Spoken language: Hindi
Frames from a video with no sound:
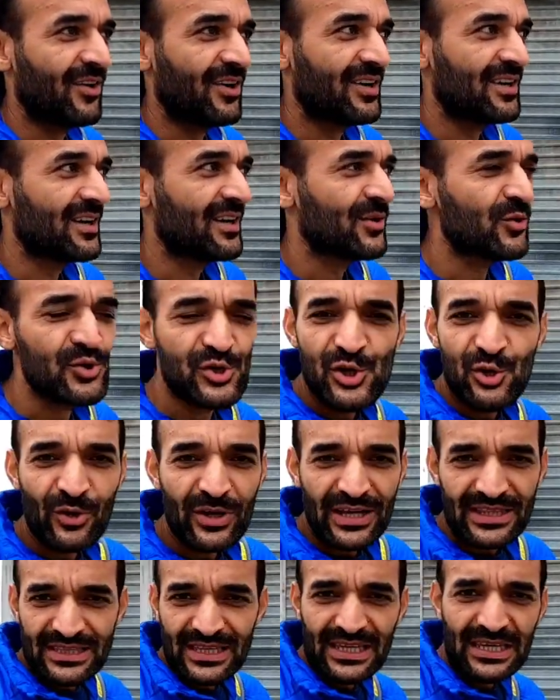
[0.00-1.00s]
और कुछ
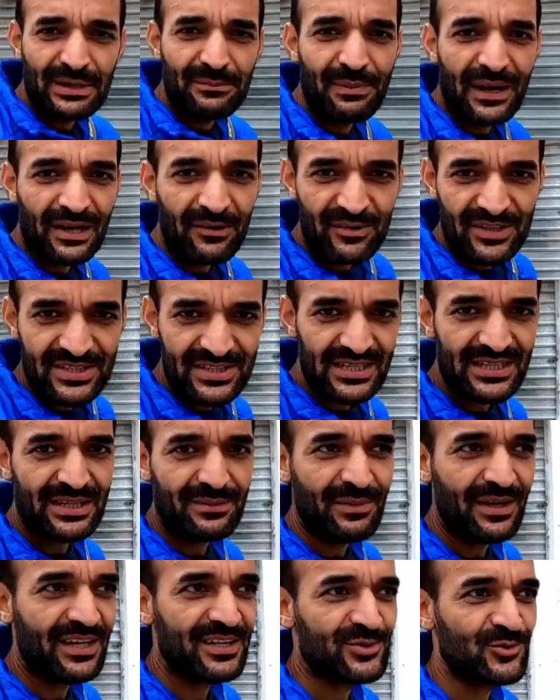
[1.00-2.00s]
लोग कहते हैं कि बारहवीं
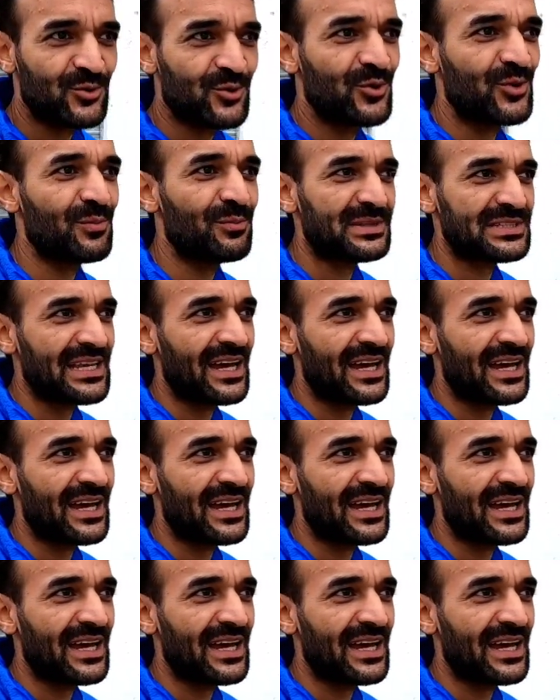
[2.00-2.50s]
सदी में इसको